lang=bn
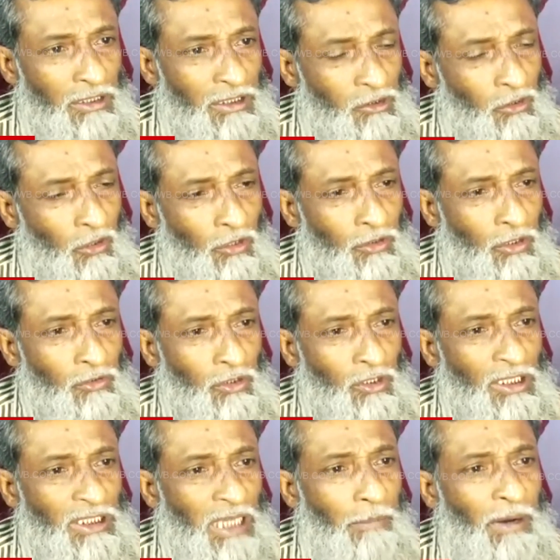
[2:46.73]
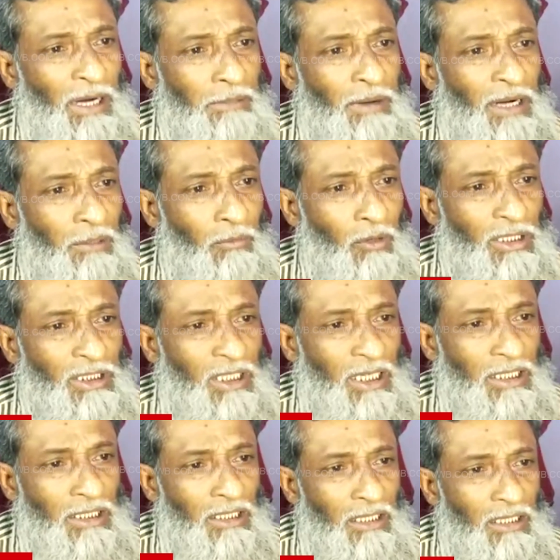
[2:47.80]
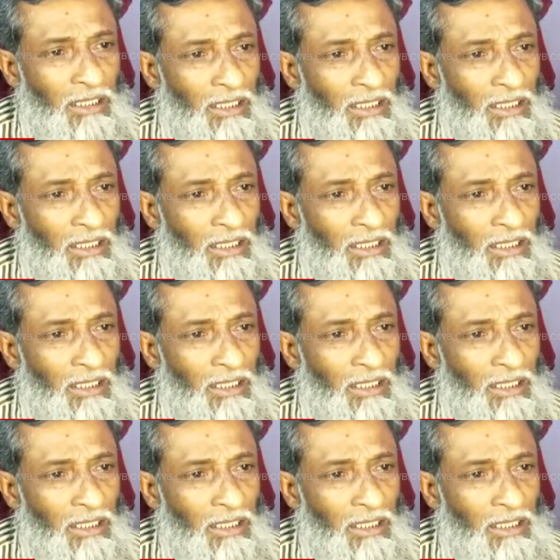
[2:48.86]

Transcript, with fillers: অদিত রঞ্জন চৌধুরী ছাপঘাটি মাঠে বলেছিলেন